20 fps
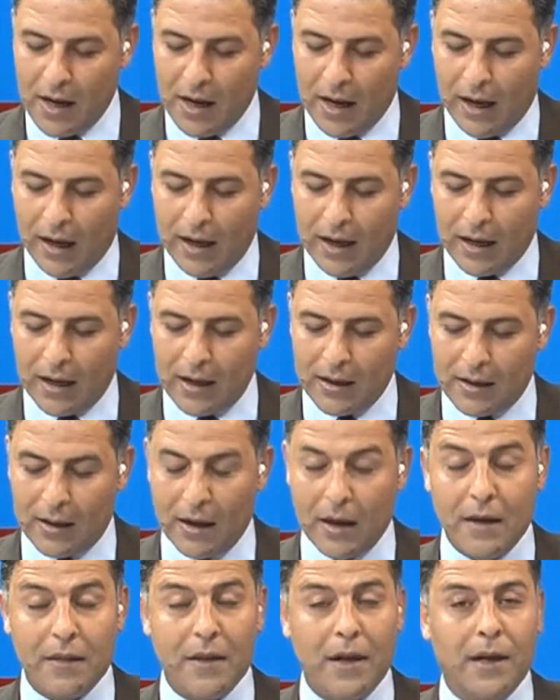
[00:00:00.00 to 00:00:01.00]
حلقة
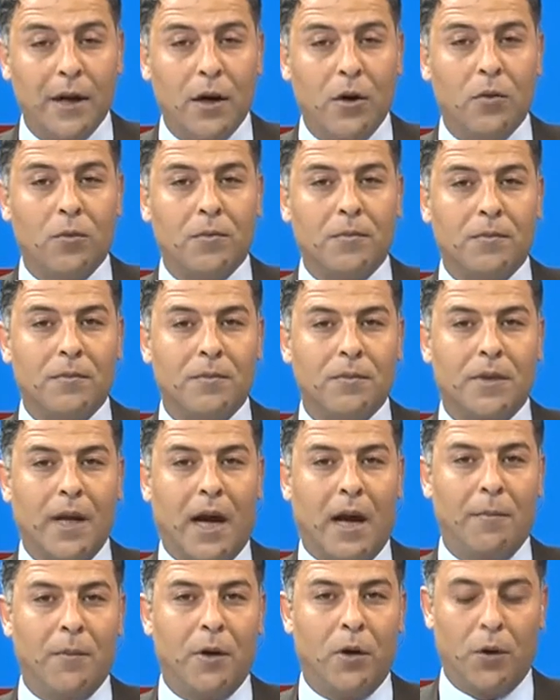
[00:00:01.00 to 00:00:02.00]
هذا اليوم
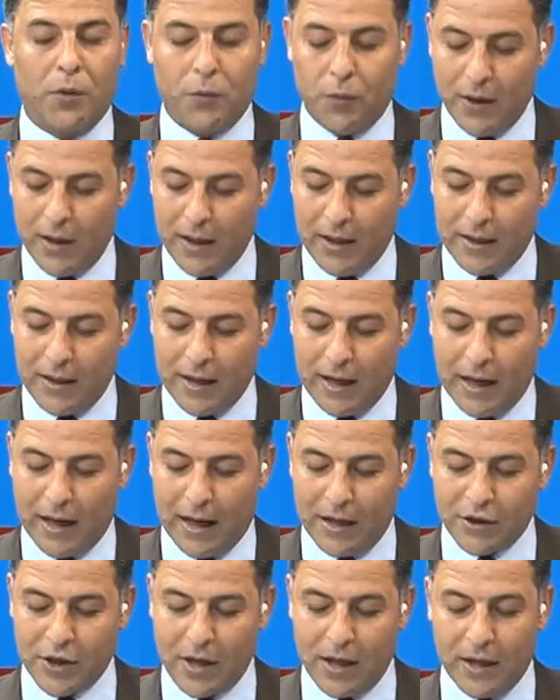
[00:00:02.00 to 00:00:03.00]
تحمل عنوان
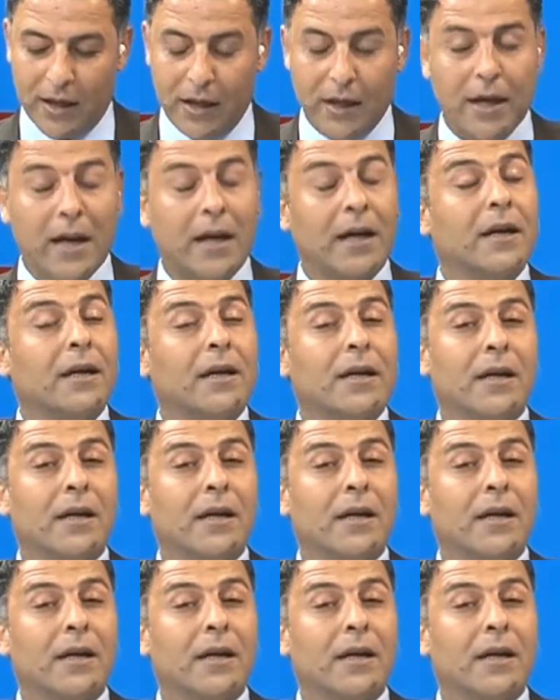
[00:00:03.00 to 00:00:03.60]
العشائرية